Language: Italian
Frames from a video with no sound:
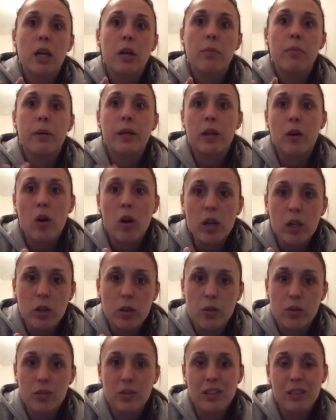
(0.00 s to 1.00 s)
però il
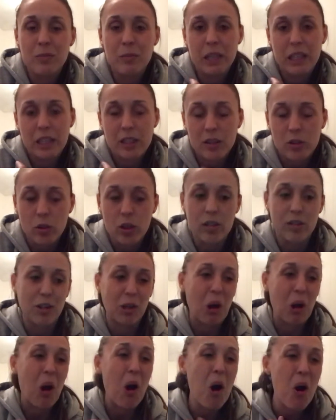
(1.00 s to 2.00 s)
condimento è
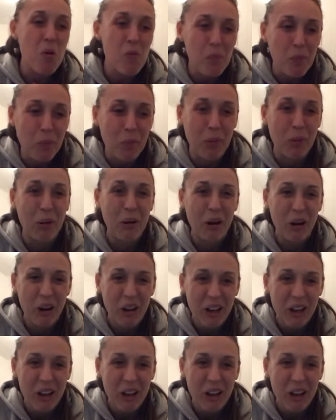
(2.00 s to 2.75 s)
troppo